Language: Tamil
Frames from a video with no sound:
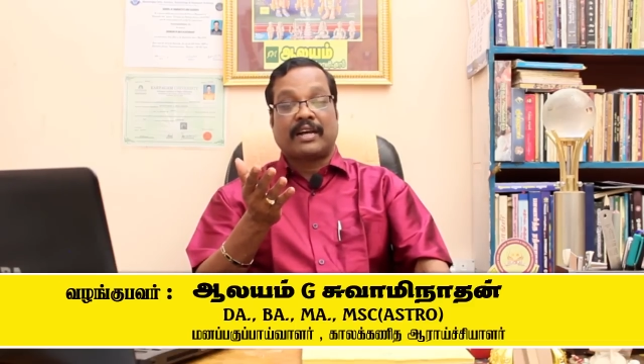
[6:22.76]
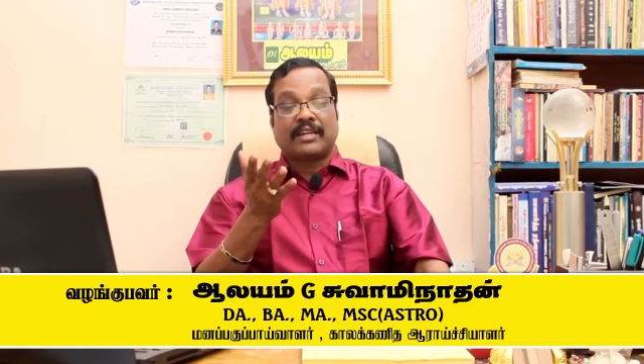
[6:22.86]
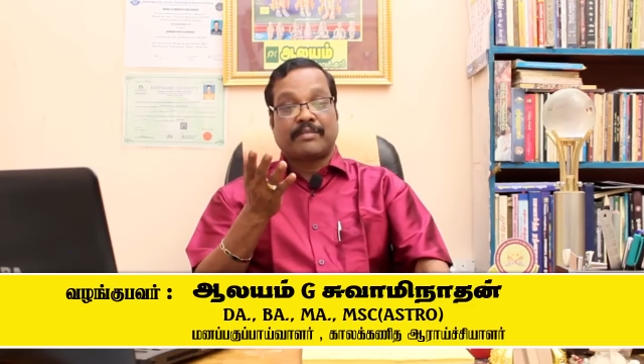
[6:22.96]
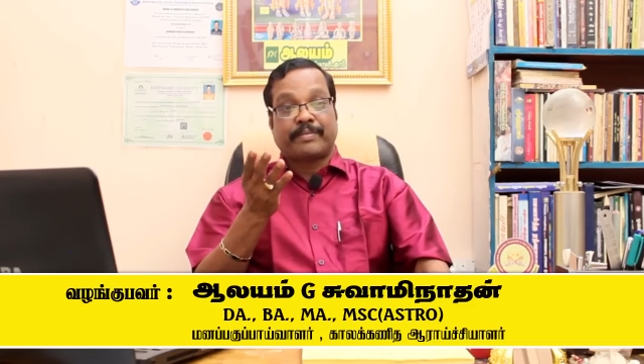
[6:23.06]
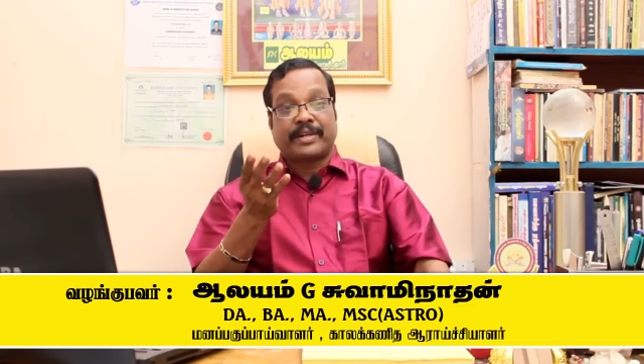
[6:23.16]

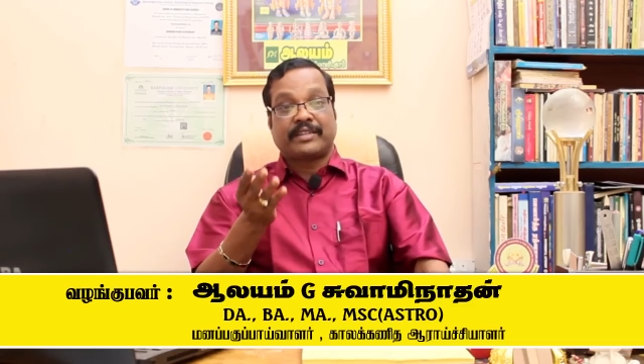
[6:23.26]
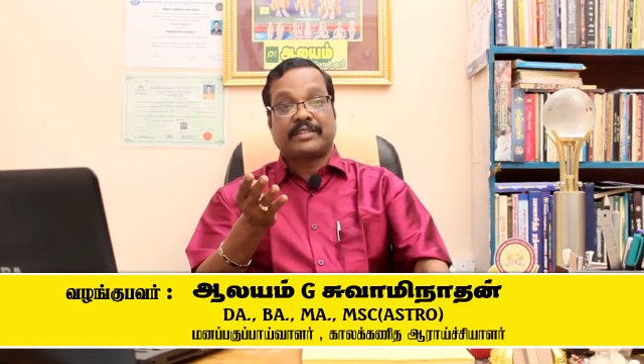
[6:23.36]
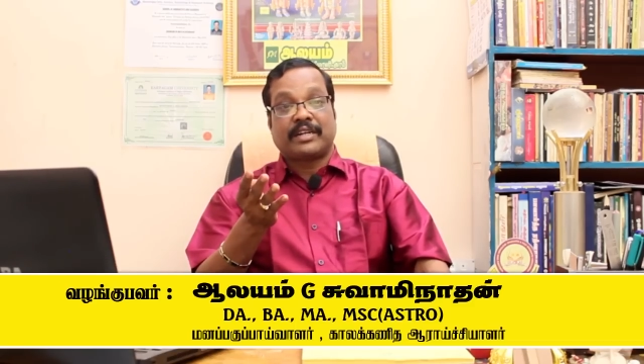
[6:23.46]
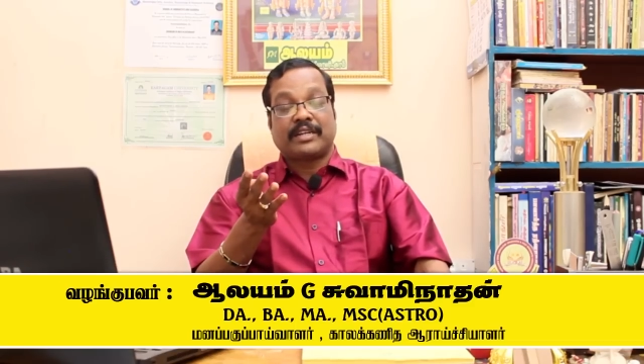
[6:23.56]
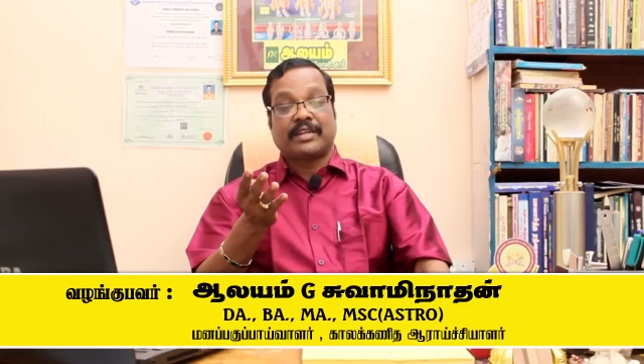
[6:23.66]
அதெல்லாம்
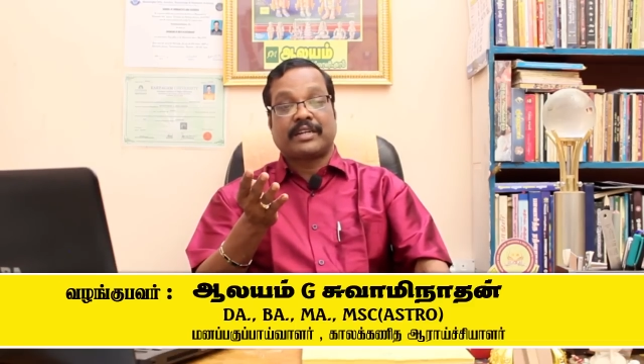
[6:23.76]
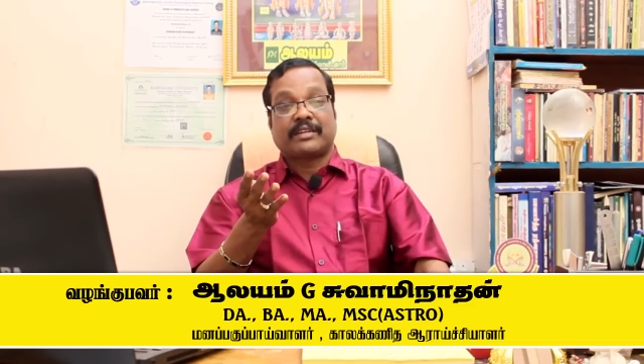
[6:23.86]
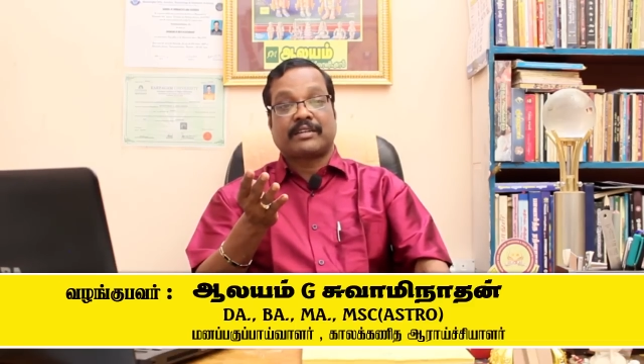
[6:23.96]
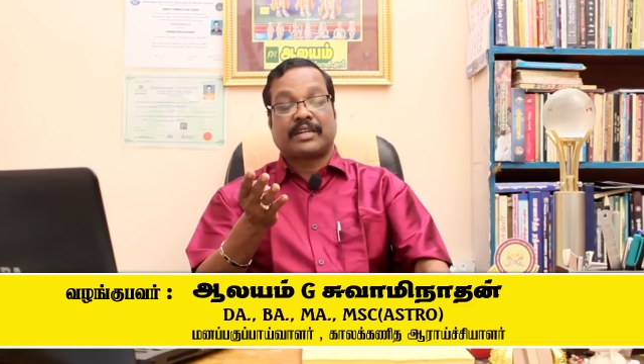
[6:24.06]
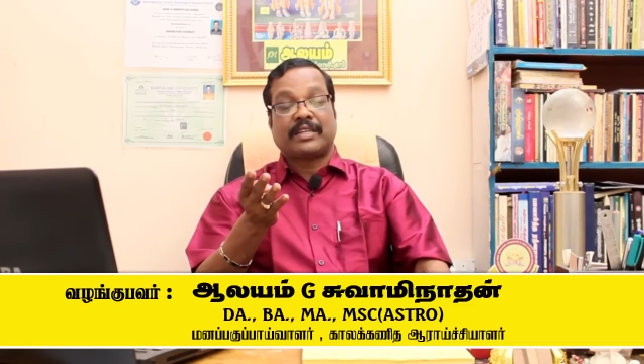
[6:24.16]
படித்தாலே
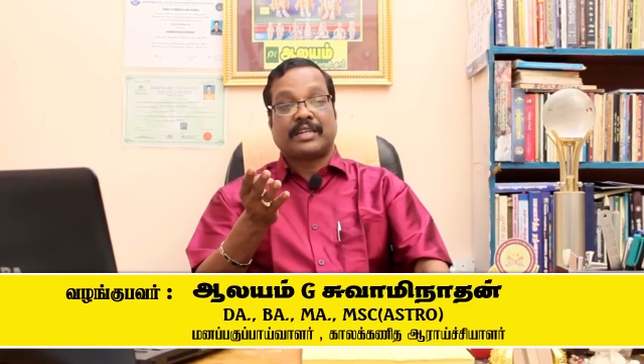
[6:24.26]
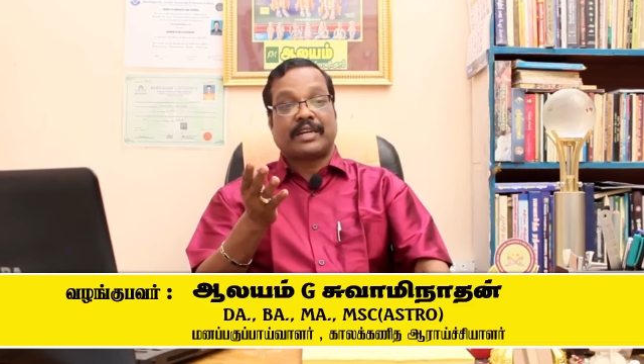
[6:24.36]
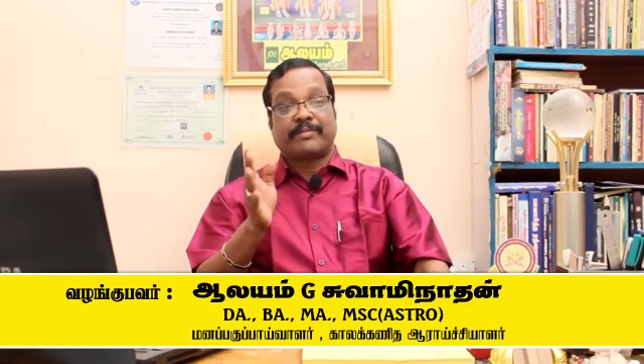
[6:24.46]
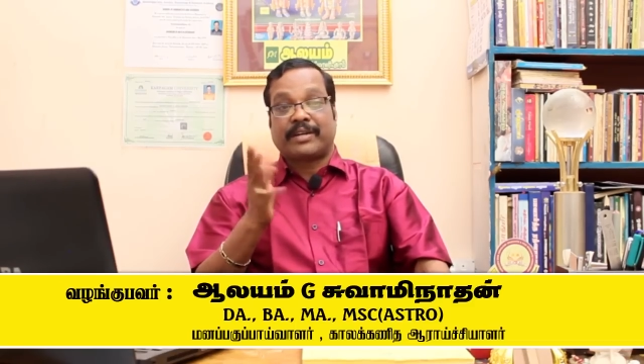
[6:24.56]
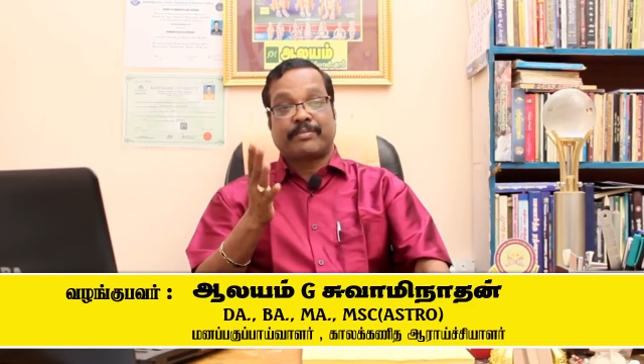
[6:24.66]
அதை
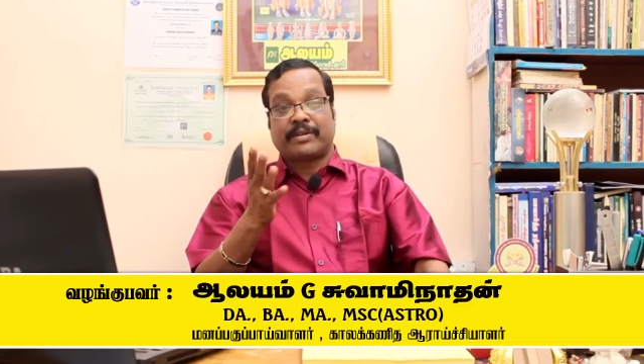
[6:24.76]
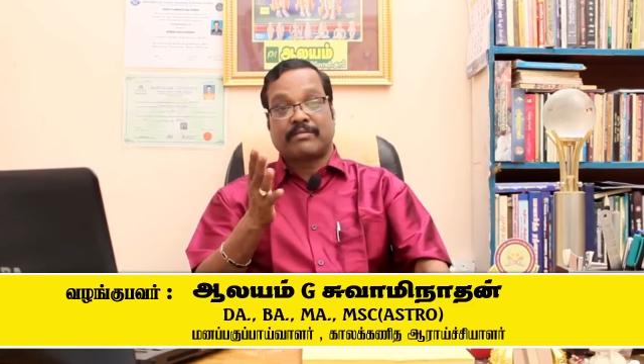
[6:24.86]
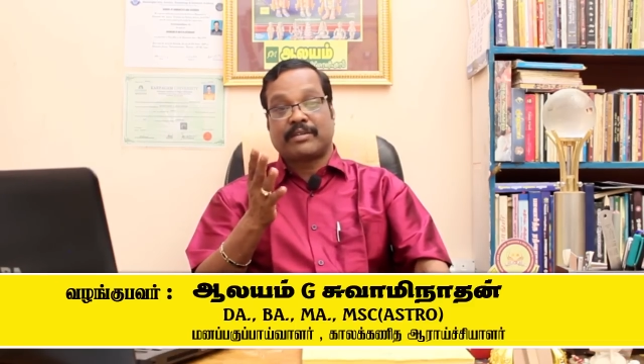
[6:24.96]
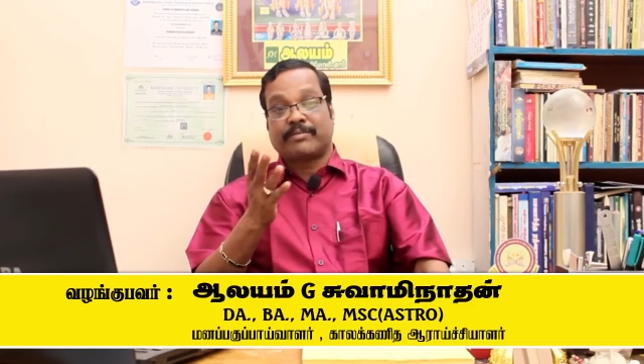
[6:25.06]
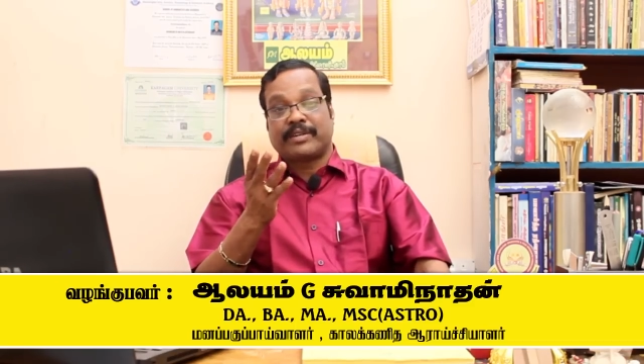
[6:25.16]
நான்
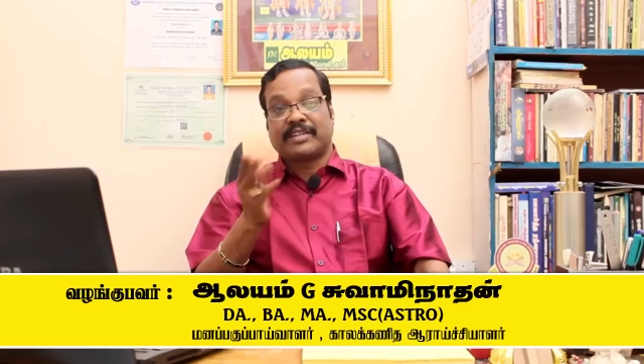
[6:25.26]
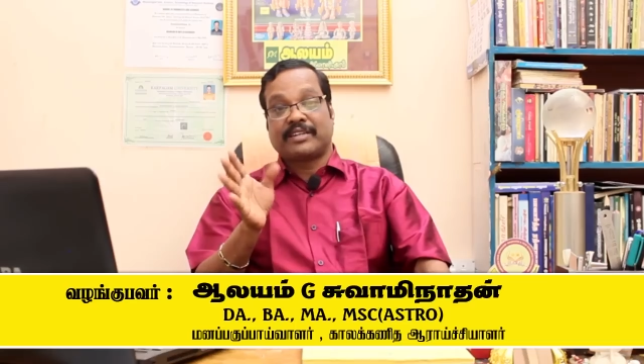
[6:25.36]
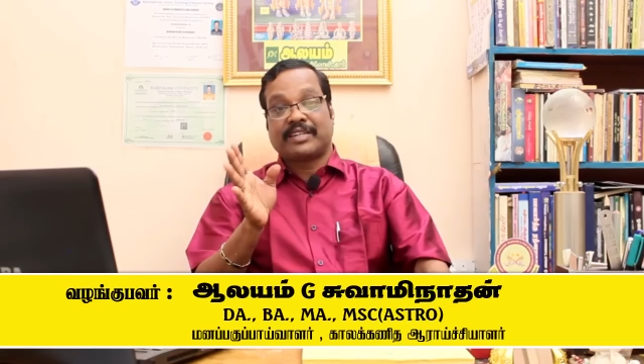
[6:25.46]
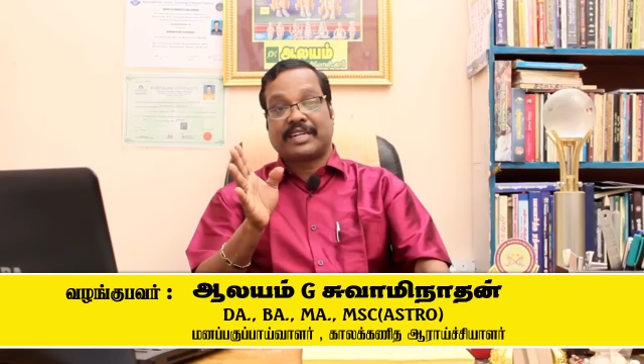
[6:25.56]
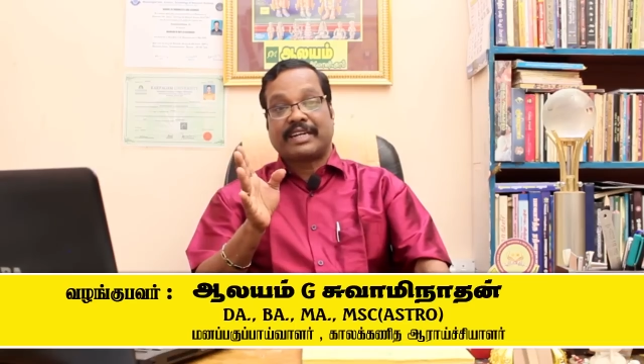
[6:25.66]
மனப்பாடம்லாம்
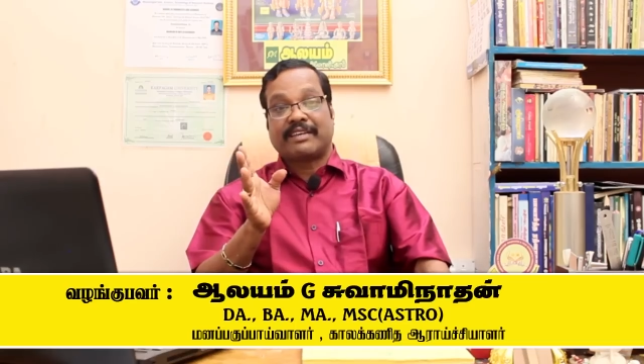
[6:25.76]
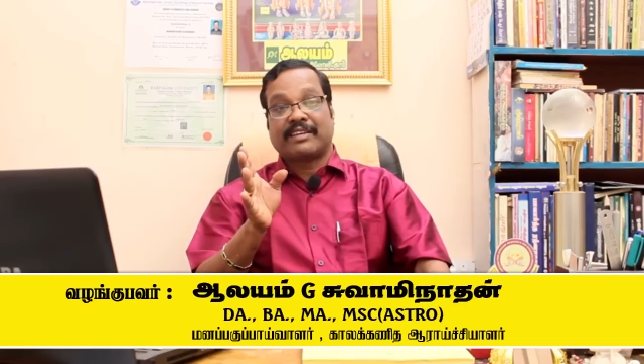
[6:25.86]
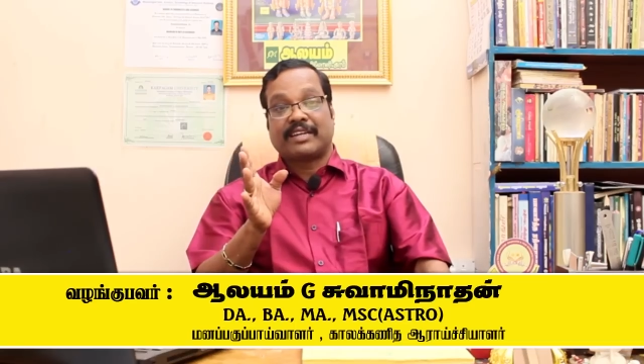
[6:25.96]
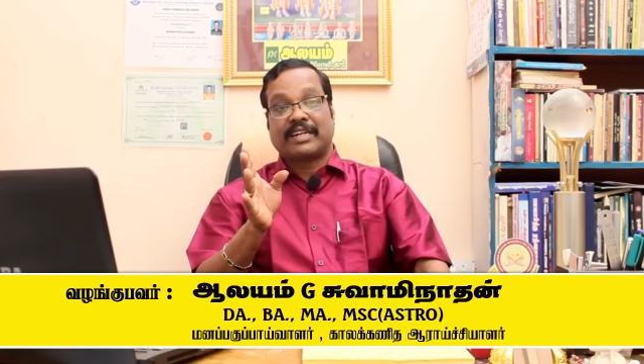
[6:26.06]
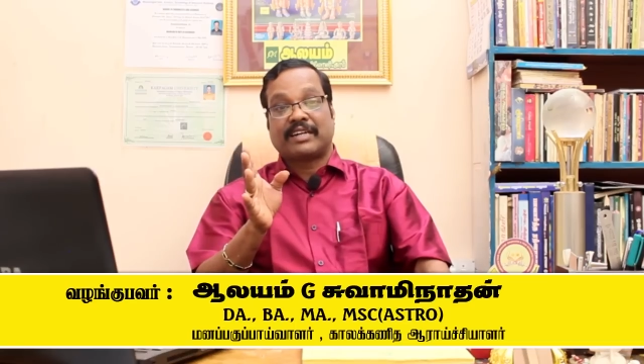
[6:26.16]
பண்ணிக்கிறதே
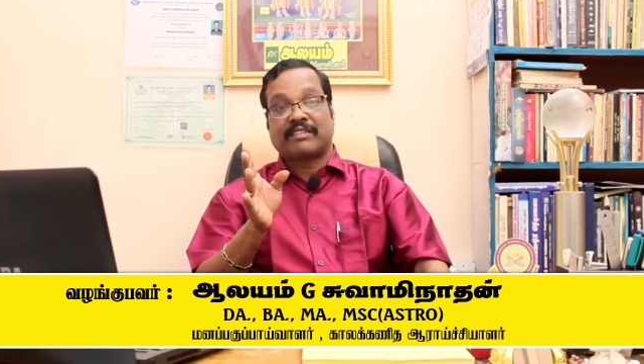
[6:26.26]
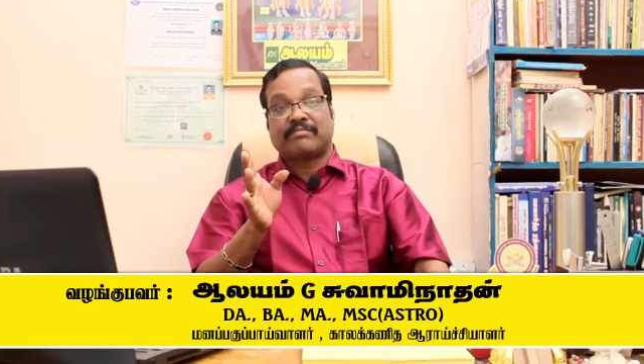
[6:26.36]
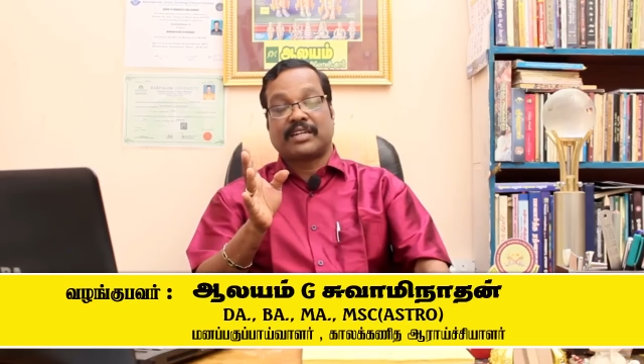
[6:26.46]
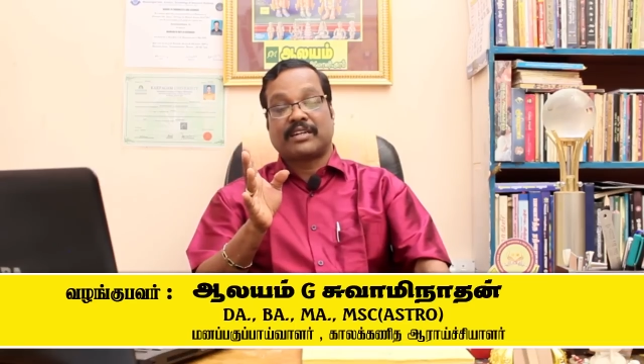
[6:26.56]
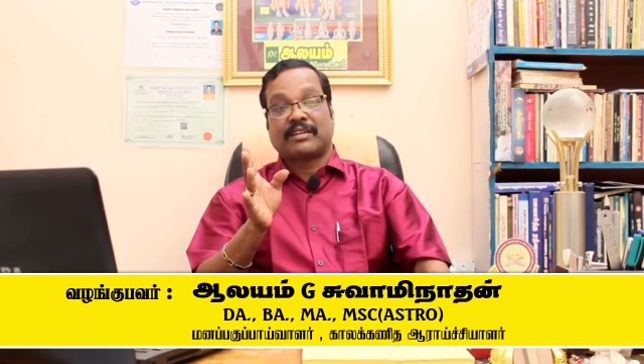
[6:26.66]
கிடையாது என்ன
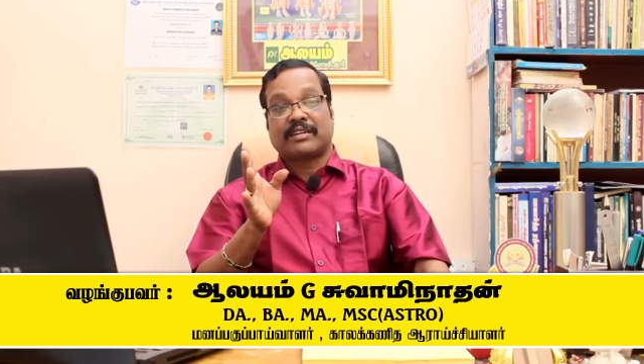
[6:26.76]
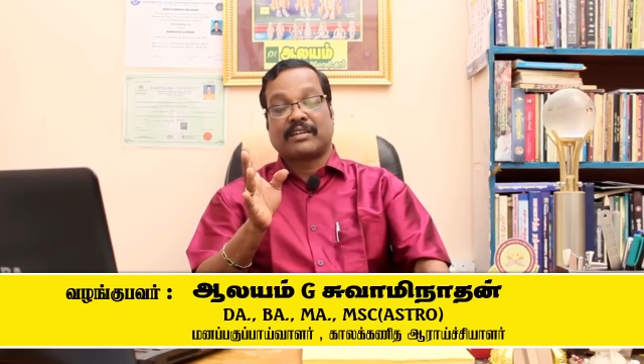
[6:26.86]
காரணம்னா